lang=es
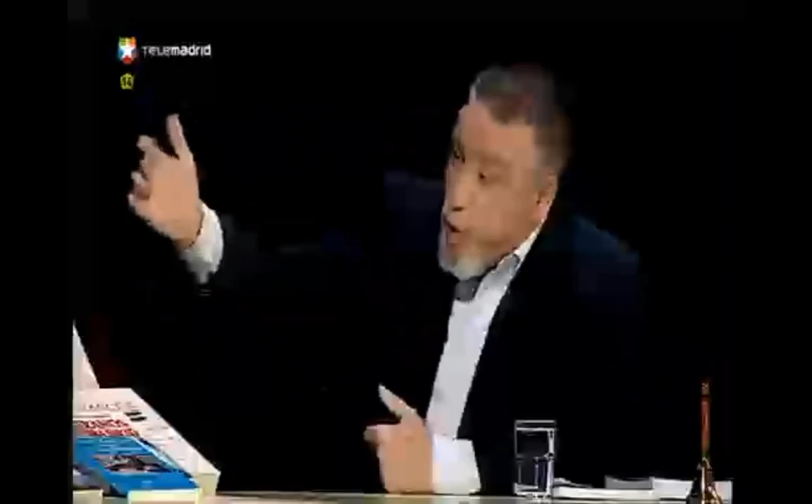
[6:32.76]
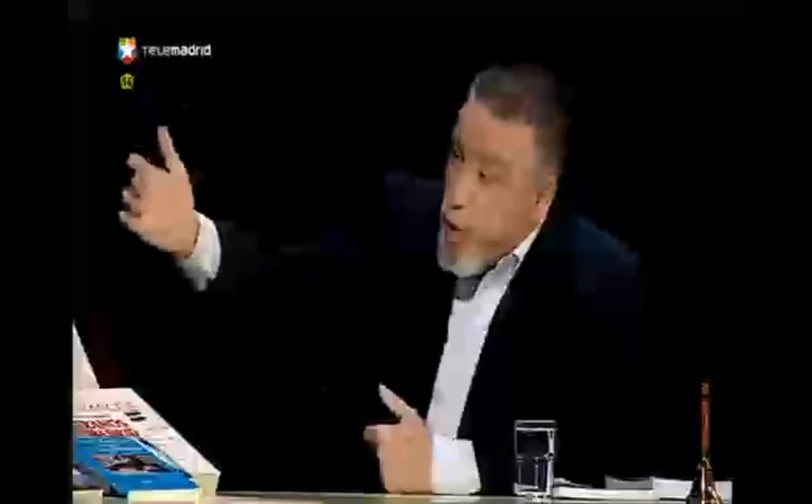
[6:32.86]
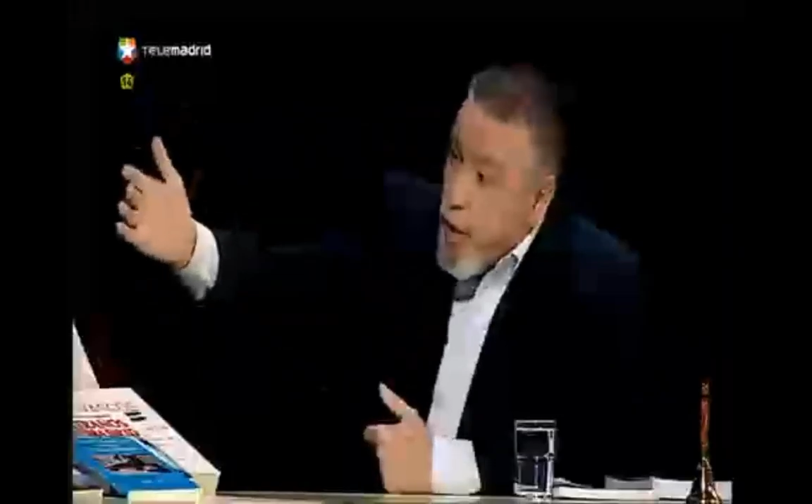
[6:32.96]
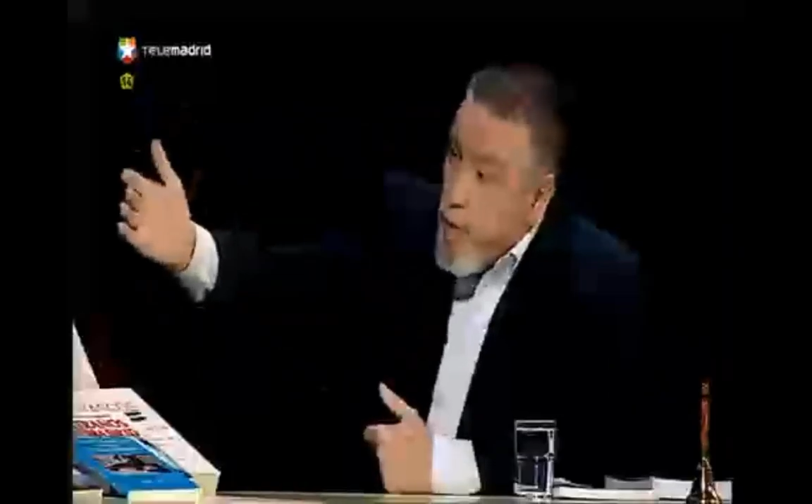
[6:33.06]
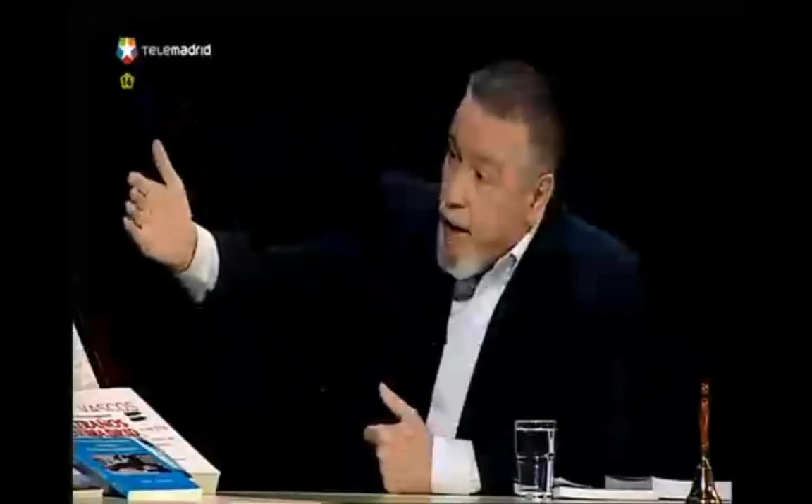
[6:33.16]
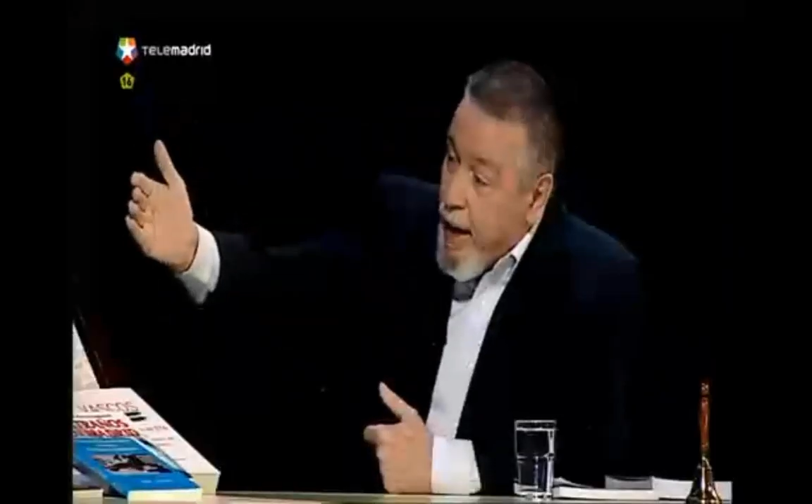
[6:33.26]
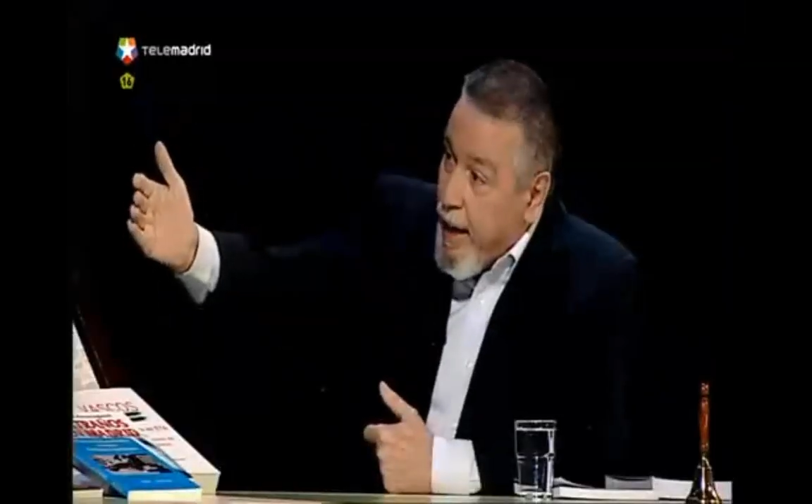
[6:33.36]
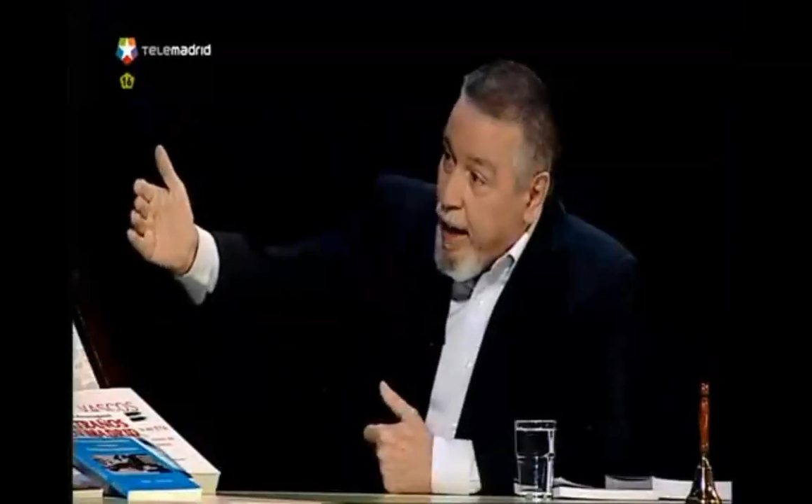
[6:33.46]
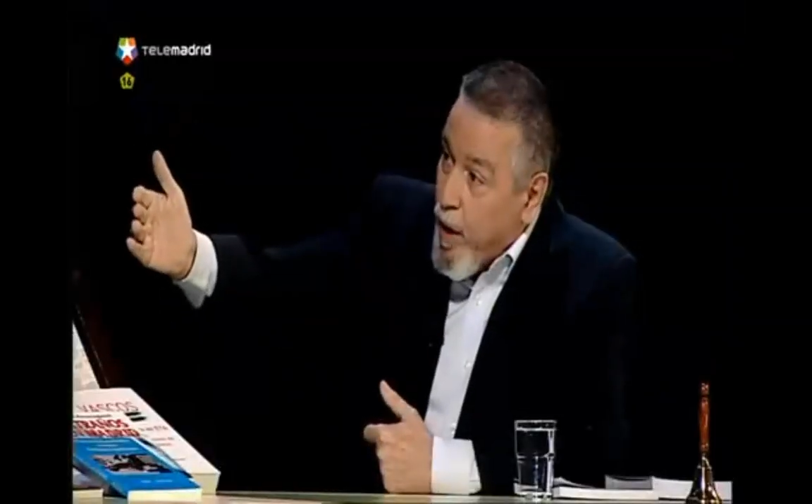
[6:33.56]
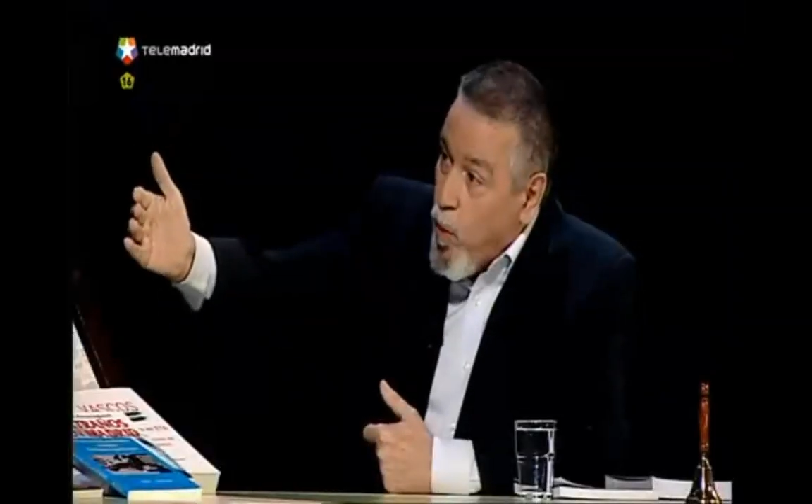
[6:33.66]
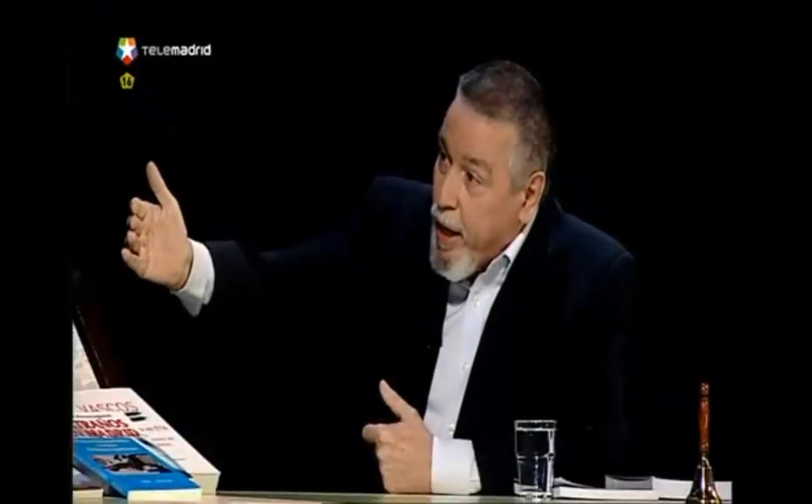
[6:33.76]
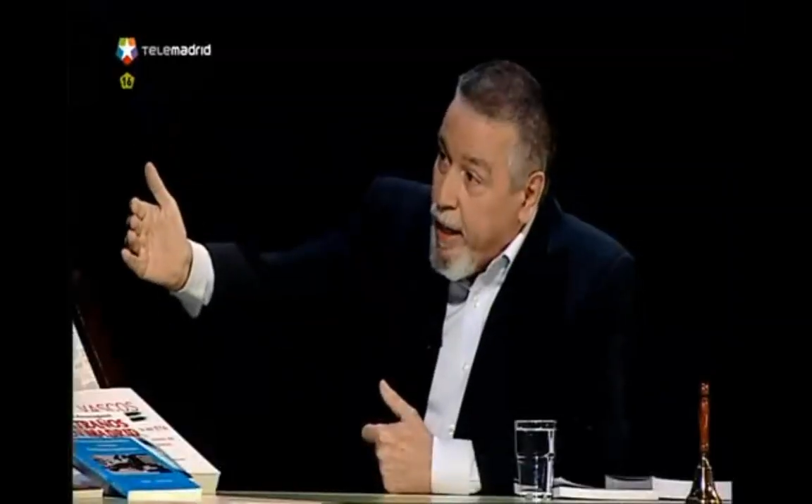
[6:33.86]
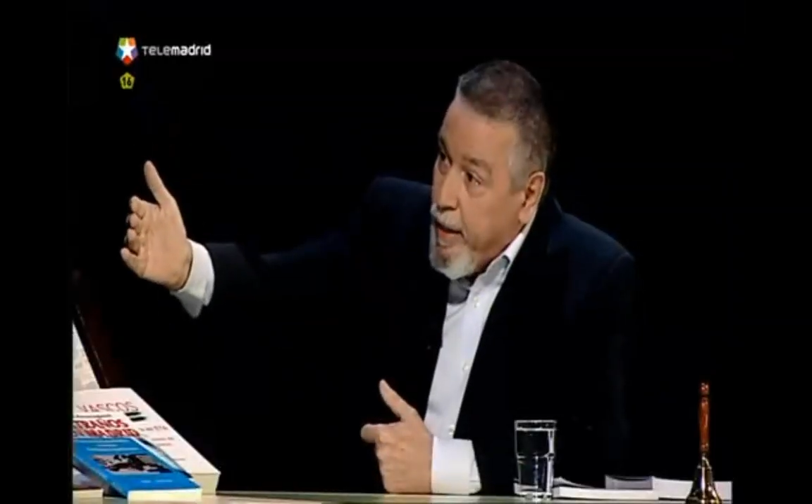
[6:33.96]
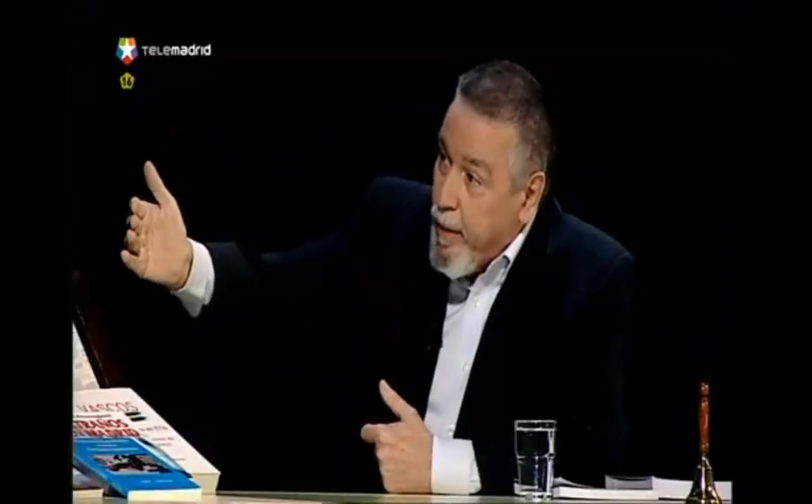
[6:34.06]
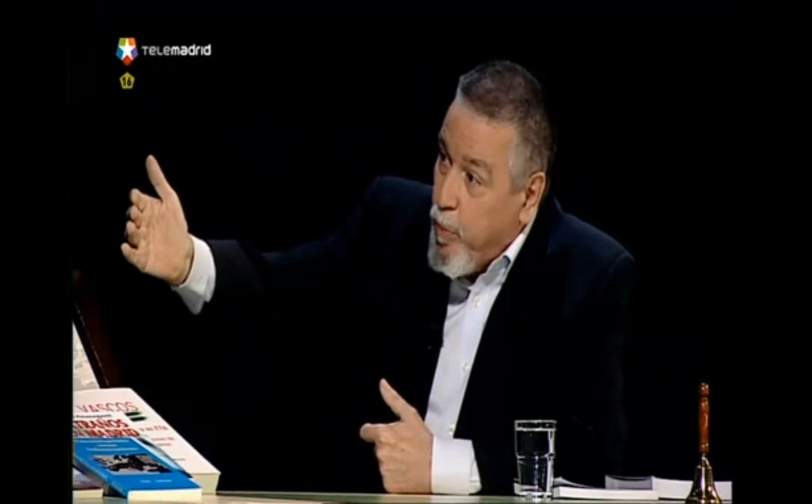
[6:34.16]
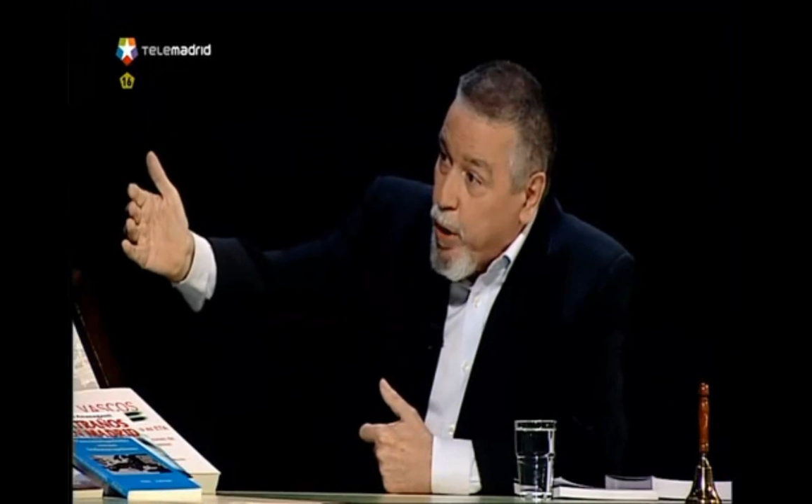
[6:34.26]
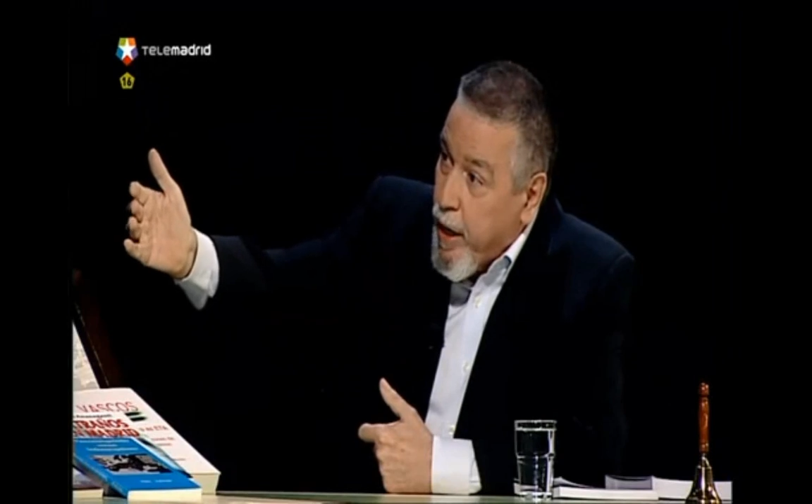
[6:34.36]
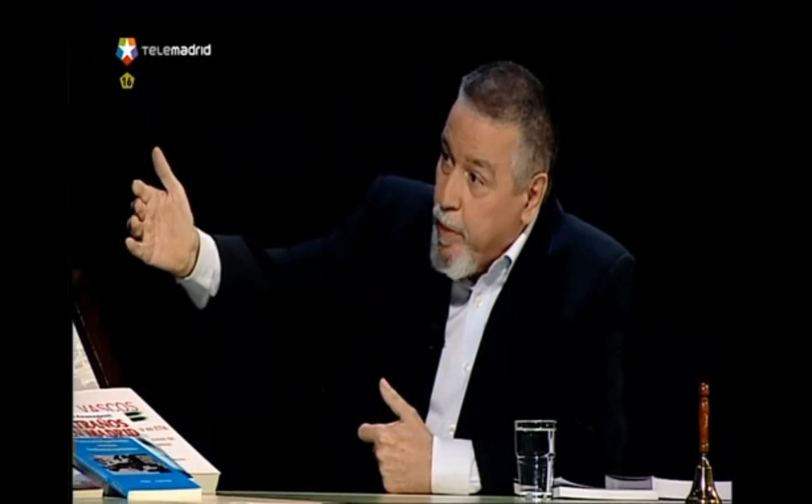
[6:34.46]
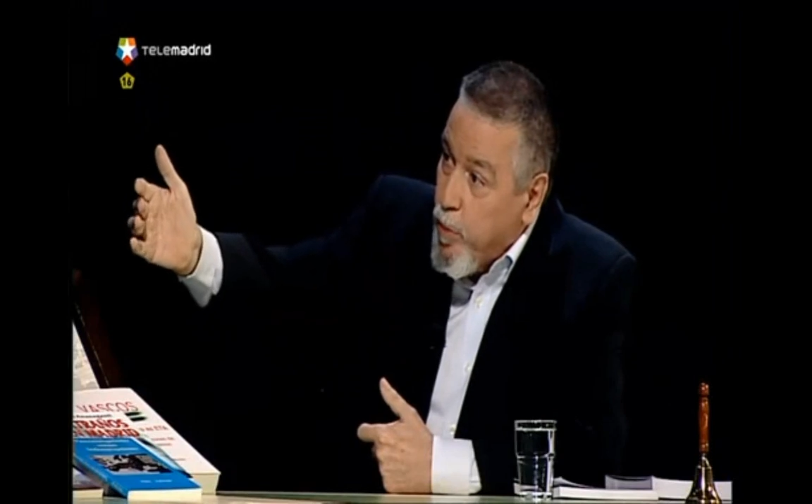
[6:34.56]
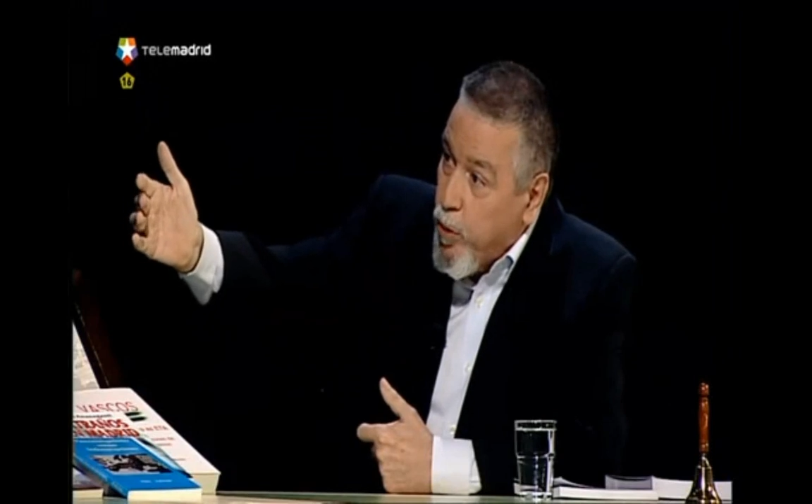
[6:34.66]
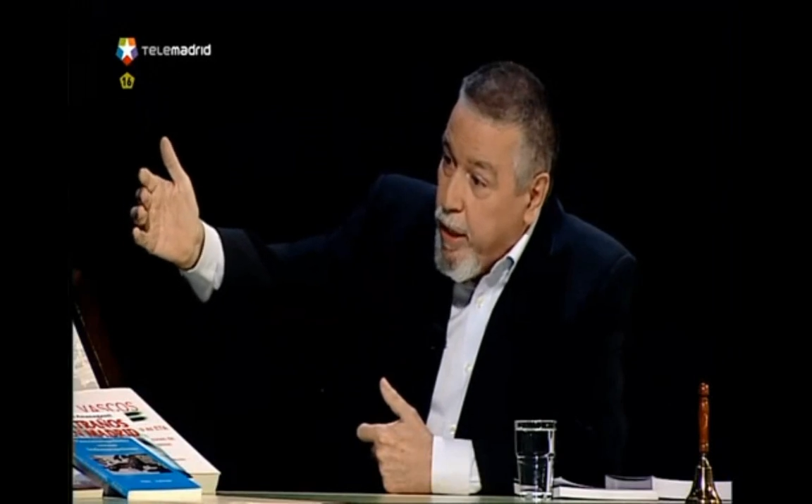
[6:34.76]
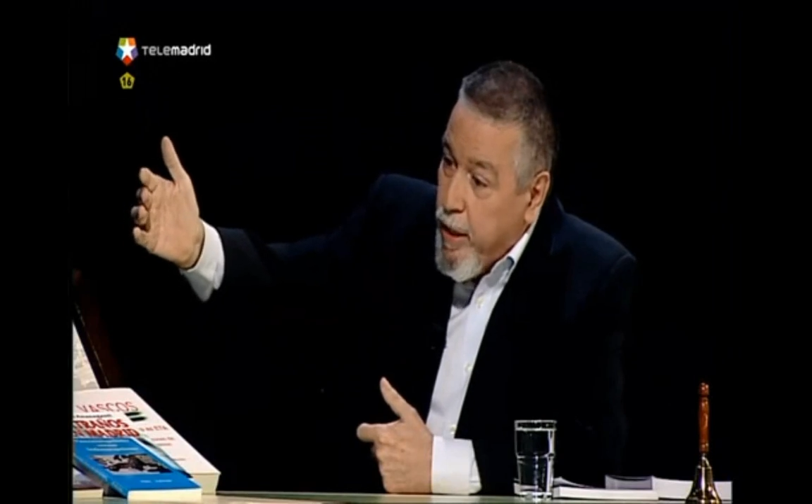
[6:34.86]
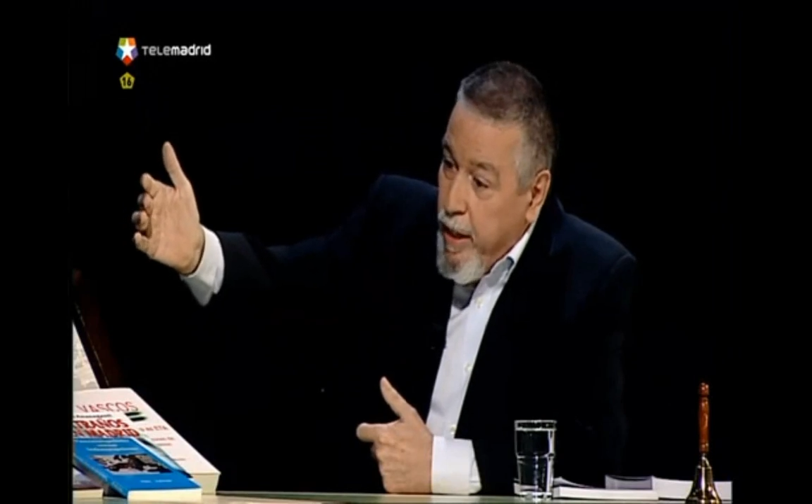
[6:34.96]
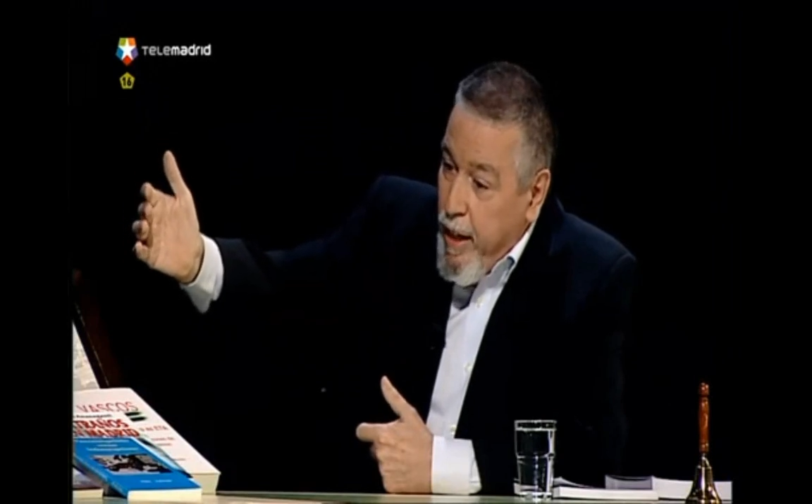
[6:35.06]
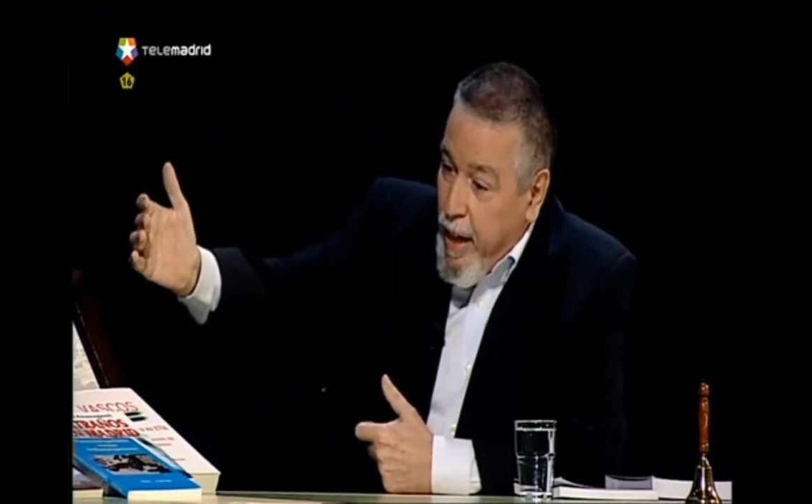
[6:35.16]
la toponimia, en el lenguaje, por ejemplo, de